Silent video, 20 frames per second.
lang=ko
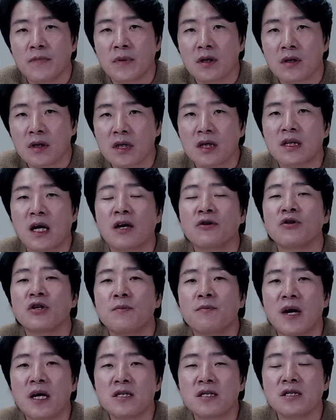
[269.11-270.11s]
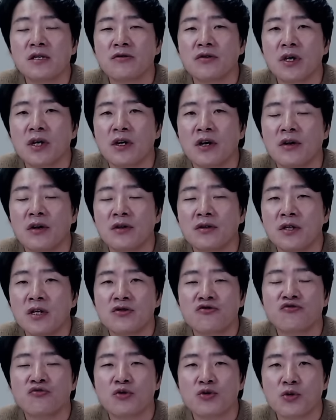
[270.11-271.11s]
그러니까 당연히 빠지는 거예요.
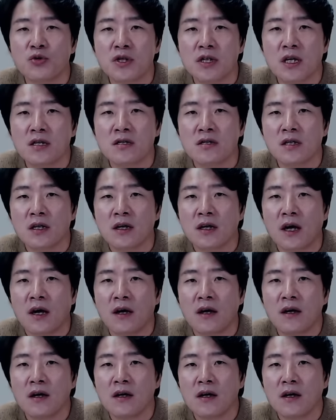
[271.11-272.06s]
이해충돌 소지가 있으니까.